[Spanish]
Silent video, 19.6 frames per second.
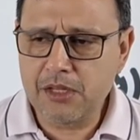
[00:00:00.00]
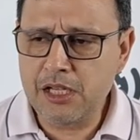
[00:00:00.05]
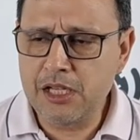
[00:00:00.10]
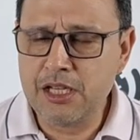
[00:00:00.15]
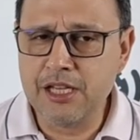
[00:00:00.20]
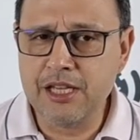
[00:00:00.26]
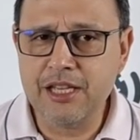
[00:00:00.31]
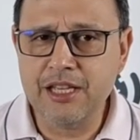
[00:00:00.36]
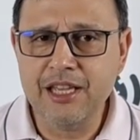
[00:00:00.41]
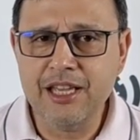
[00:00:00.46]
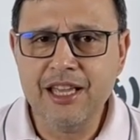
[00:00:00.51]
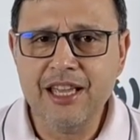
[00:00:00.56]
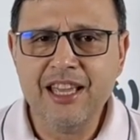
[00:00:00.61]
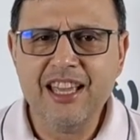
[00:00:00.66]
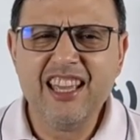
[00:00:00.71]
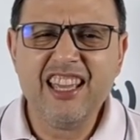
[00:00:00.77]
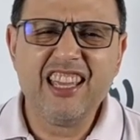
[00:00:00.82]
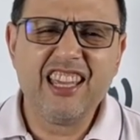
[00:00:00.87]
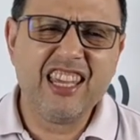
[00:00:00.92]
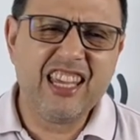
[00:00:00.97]
¿Y
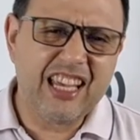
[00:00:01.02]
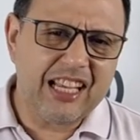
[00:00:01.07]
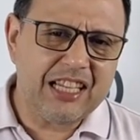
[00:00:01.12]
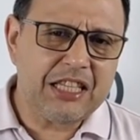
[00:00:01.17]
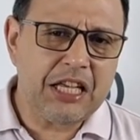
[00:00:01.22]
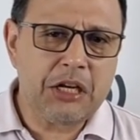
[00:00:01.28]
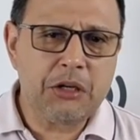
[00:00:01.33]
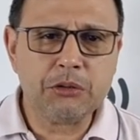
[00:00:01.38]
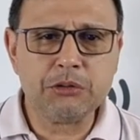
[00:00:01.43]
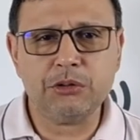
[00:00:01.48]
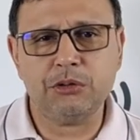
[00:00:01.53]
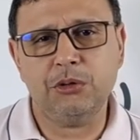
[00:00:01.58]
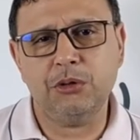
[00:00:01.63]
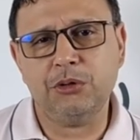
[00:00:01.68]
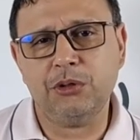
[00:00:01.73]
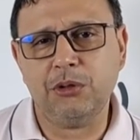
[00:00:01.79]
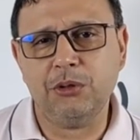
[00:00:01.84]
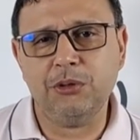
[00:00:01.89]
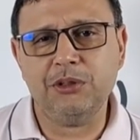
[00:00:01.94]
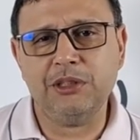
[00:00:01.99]
quién de
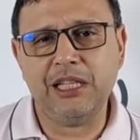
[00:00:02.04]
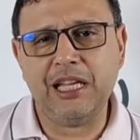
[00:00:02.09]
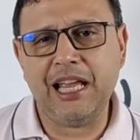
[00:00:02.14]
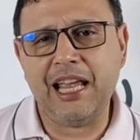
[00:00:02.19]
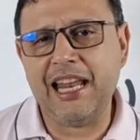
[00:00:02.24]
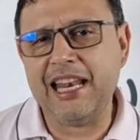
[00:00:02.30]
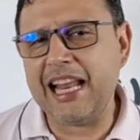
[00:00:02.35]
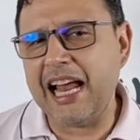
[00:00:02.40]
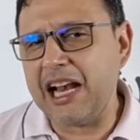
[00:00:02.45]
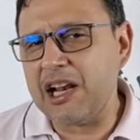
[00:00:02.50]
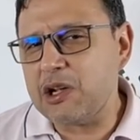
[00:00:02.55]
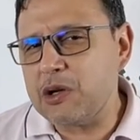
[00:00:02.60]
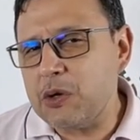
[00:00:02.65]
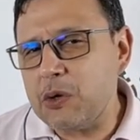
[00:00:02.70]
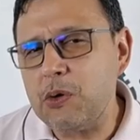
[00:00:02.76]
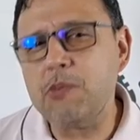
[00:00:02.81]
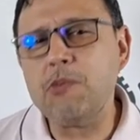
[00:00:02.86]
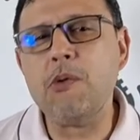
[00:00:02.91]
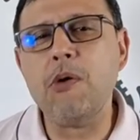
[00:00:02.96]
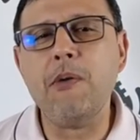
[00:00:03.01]
nosotros en
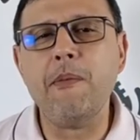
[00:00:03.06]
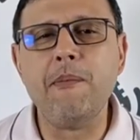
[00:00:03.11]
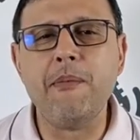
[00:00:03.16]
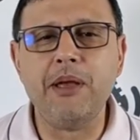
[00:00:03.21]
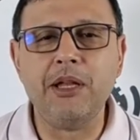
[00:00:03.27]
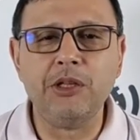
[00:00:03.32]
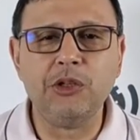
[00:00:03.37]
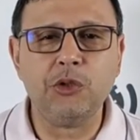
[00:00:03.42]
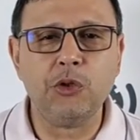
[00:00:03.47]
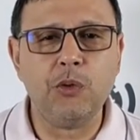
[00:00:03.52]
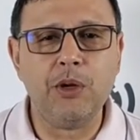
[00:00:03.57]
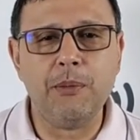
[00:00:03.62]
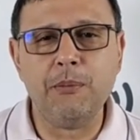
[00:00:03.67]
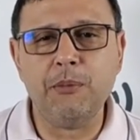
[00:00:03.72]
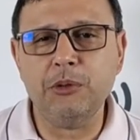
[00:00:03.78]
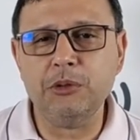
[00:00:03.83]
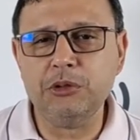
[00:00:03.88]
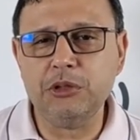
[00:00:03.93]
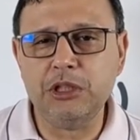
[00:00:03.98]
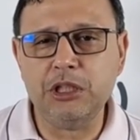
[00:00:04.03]
algún momento no
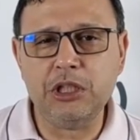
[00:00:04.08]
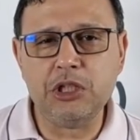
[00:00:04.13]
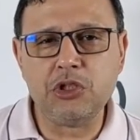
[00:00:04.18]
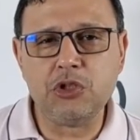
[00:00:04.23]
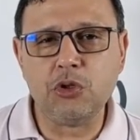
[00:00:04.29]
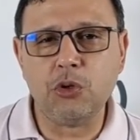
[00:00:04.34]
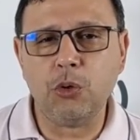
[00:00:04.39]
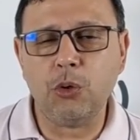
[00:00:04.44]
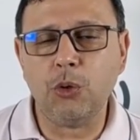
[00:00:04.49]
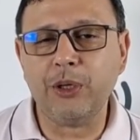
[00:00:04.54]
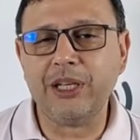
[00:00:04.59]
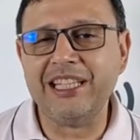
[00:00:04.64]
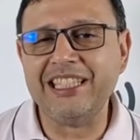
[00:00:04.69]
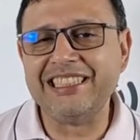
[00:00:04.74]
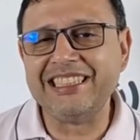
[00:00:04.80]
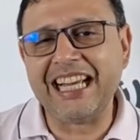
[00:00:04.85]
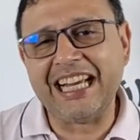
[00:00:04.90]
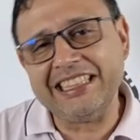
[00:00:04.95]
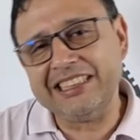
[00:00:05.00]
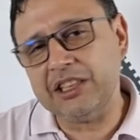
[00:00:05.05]
hemos dicho o
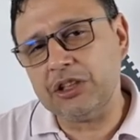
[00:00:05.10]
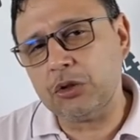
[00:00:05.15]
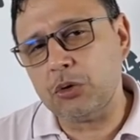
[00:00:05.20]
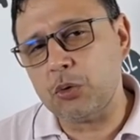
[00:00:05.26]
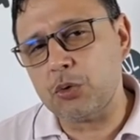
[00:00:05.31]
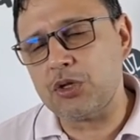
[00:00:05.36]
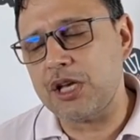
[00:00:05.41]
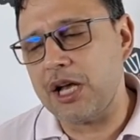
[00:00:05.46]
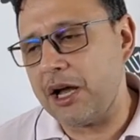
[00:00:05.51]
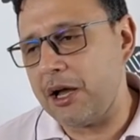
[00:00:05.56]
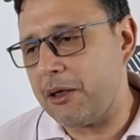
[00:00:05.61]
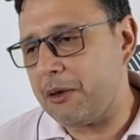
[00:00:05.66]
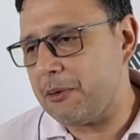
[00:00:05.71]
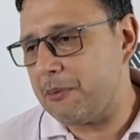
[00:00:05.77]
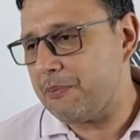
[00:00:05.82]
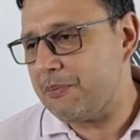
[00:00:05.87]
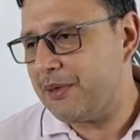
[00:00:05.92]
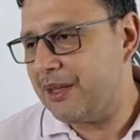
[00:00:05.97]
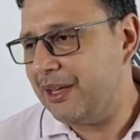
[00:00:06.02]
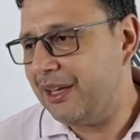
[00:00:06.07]
quizás
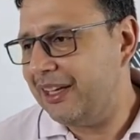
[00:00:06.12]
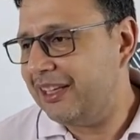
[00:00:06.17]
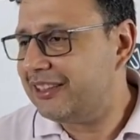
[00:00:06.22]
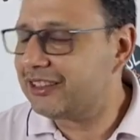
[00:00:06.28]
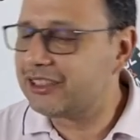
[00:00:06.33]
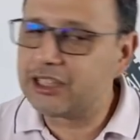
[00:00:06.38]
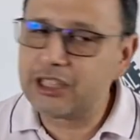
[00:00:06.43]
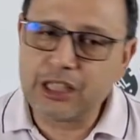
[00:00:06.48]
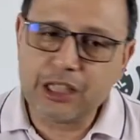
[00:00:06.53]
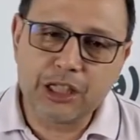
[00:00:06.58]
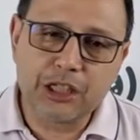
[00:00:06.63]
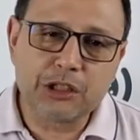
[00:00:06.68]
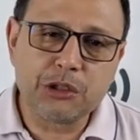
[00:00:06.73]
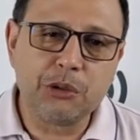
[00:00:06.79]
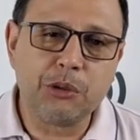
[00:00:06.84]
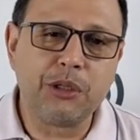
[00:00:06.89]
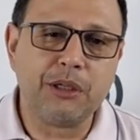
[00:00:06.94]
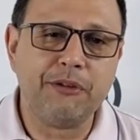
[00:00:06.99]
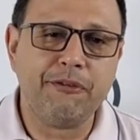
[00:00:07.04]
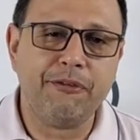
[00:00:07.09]
escuchado
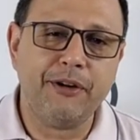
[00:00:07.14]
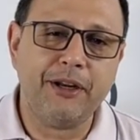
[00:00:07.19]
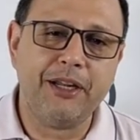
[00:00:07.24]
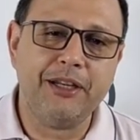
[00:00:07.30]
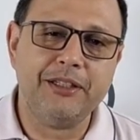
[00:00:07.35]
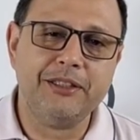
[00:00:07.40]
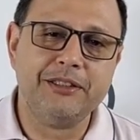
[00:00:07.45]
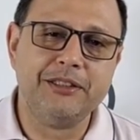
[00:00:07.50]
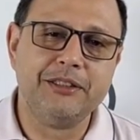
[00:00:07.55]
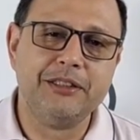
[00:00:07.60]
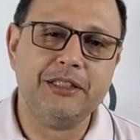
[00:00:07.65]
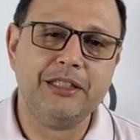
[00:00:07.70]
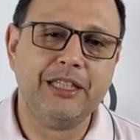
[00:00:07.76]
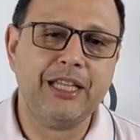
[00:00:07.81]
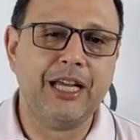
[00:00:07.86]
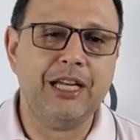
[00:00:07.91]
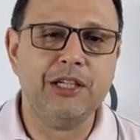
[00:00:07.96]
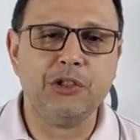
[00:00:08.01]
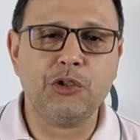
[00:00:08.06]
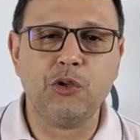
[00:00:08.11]
ciertos refranes,
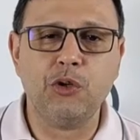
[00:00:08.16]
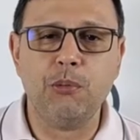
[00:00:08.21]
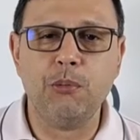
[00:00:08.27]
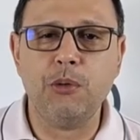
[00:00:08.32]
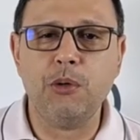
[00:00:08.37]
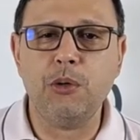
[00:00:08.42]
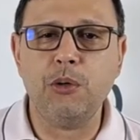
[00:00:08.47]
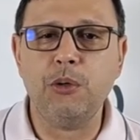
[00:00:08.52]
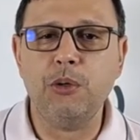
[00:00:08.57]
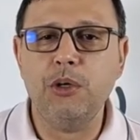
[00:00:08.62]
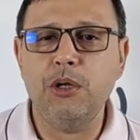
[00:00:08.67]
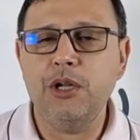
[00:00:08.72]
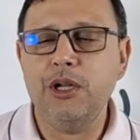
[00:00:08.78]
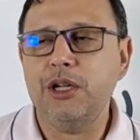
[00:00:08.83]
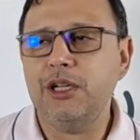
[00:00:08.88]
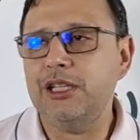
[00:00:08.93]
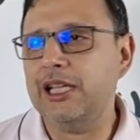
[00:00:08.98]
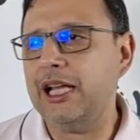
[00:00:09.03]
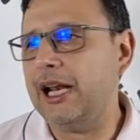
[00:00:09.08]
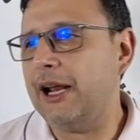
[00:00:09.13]
tales como
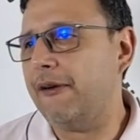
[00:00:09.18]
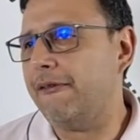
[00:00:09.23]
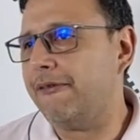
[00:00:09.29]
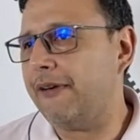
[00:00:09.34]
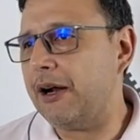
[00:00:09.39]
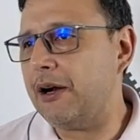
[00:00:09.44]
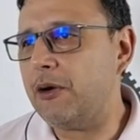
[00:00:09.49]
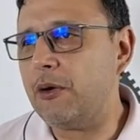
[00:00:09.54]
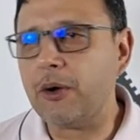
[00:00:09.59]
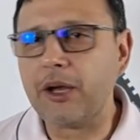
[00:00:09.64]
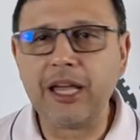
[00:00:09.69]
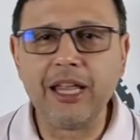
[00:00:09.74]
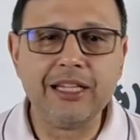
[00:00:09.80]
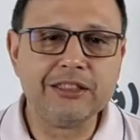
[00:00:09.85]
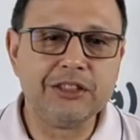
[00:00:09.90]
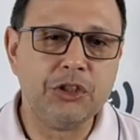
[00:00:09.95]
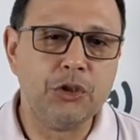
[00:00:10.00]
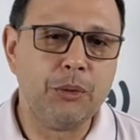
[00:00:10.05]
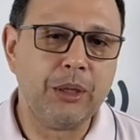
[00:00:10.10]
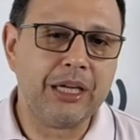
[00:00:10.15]
del afán no queda
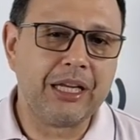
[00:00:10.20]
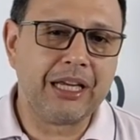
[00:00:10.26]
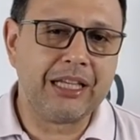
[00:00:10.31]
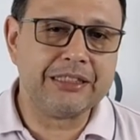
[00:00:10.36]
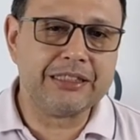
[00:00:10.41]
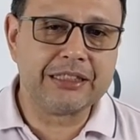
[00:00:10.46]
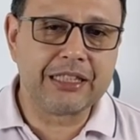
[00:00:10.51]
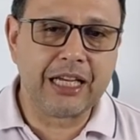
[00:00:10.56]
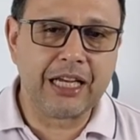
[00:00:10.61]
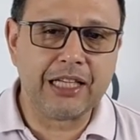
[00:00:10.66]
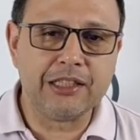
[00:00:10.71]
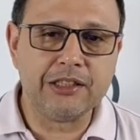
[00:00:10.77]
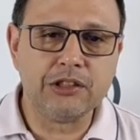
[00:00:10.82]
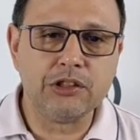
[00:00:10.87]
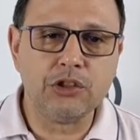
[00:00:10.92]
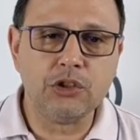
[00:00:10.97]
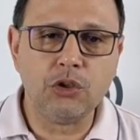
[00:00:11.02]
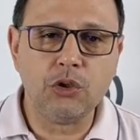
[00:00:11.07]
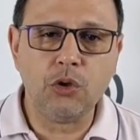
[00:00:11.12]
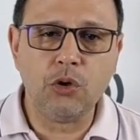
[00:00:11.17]
sino el
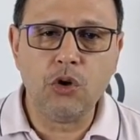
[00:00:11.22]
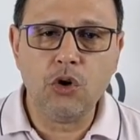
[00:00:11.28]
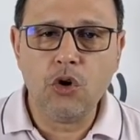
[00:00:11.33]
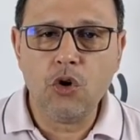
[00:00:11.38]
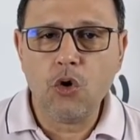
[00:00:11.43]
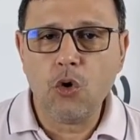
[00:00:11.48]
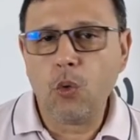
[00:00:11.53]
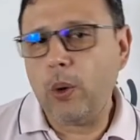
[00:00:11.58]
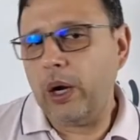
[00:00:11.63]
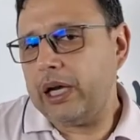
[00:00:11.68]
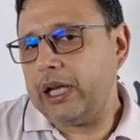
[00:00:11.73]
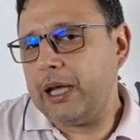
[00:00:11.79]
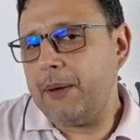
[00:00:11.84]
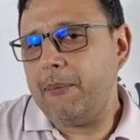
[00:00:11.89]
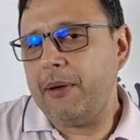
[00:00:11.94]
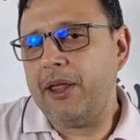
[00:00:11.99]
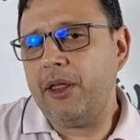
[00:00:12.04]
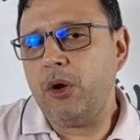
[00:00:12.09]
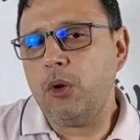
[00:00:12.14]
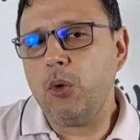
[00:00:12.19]
cansancio o que
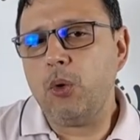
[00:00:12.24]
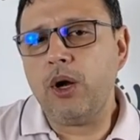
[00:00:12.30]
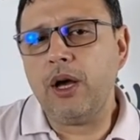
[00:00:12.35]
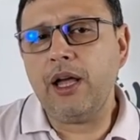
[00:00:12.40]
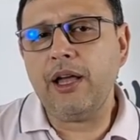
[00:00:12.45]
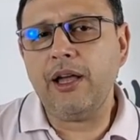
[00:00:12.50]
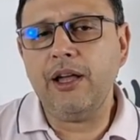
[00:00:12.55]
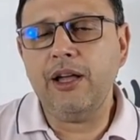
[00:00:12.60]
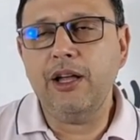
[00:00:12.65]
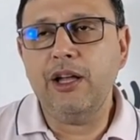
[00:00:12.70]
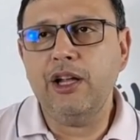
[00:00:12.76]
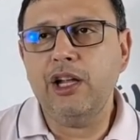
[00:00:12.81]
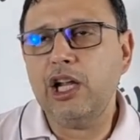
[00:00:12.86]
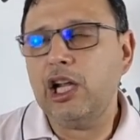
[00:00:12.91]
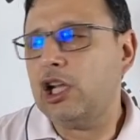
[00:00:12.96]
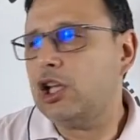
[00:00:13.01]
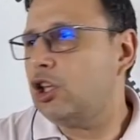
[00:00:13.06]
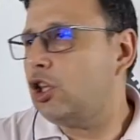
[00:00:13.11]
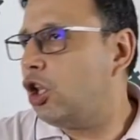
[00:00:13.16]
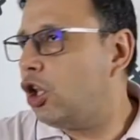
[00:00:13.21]
madruga,
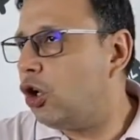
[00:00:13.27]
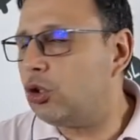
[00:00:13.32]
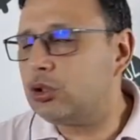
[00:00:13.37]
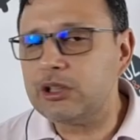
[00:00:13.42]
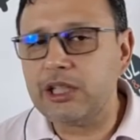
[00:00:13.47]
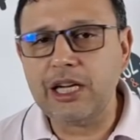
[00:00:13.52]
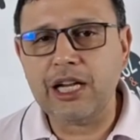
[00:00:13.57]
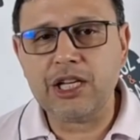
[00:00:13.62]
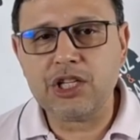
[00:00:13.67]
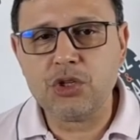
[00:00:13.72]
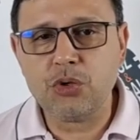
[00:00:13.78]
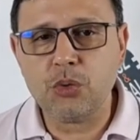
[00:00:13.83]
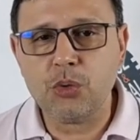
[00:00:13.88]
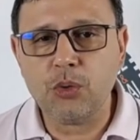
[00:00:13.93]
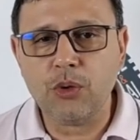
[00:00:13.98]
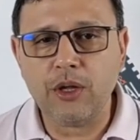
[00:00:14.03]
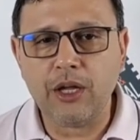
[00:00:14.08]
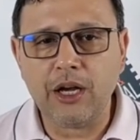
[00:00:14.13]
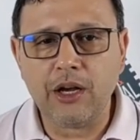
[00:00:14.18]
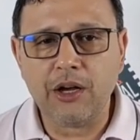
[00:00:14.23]
Dios le
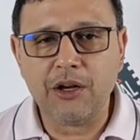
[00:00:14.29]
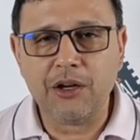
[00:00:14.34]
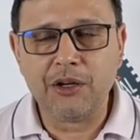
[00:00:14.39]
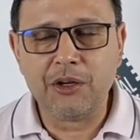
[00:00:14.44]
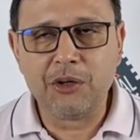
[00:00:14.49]
ayuda.